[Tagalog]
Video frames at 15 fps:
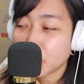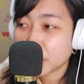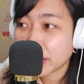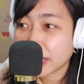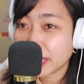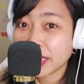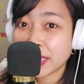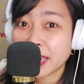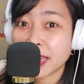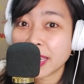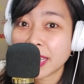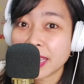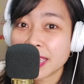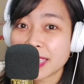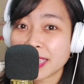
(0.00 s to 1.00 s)
Okay
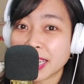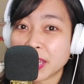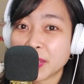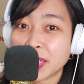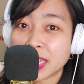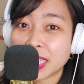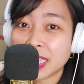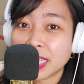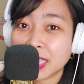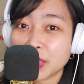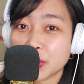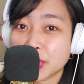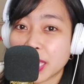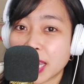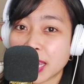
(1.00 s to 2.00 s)
guys, ngayon narinig
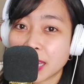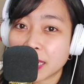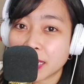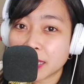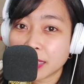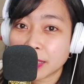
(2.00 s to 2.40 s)
nyo na ang